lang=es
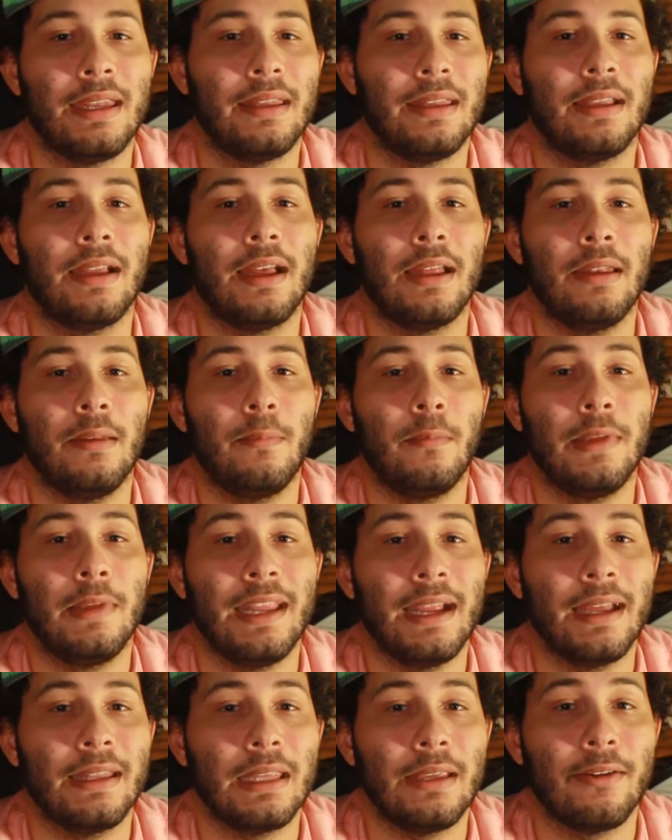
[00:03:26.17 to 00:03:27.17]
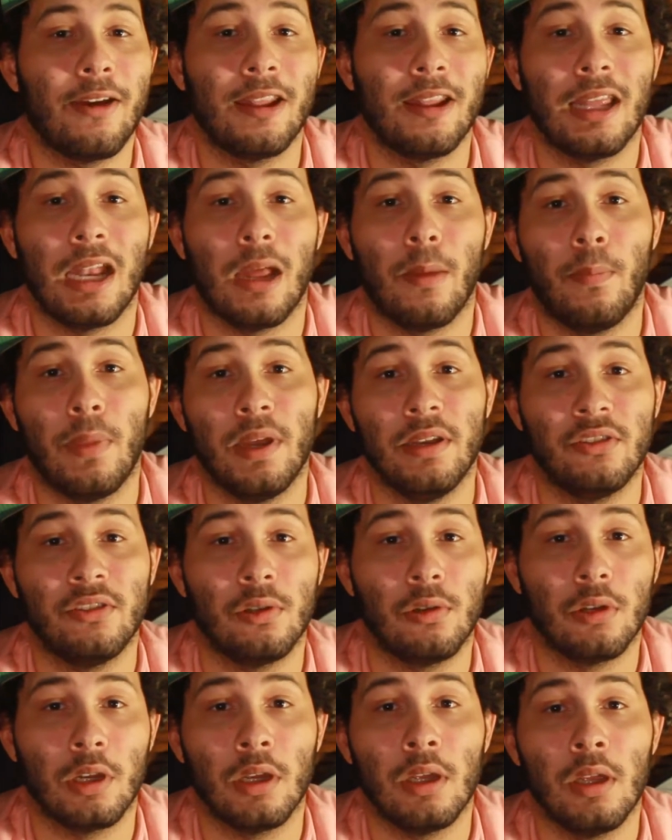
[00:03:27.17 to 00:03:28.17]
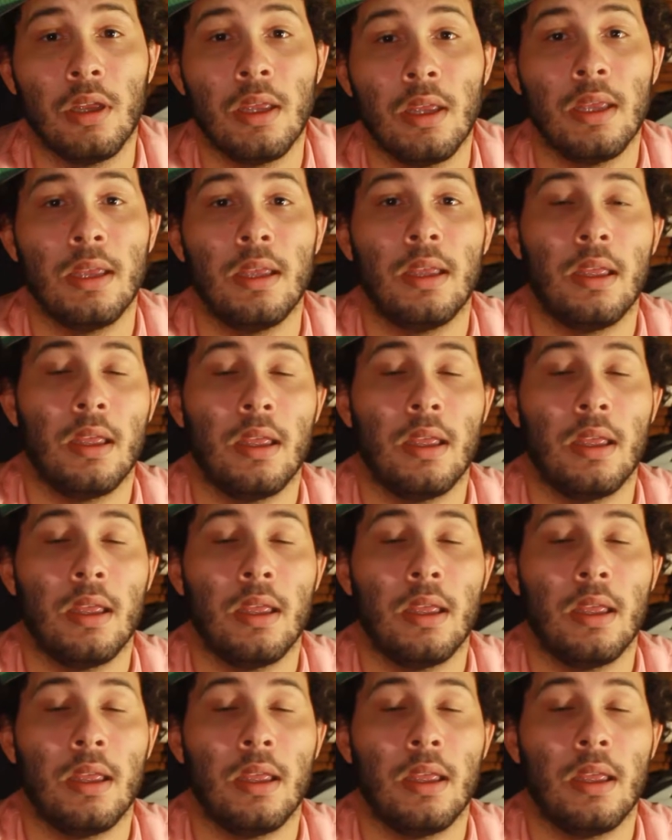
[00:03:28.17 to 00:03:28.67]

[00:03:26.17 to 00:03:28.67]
y críticas negativas de las personas.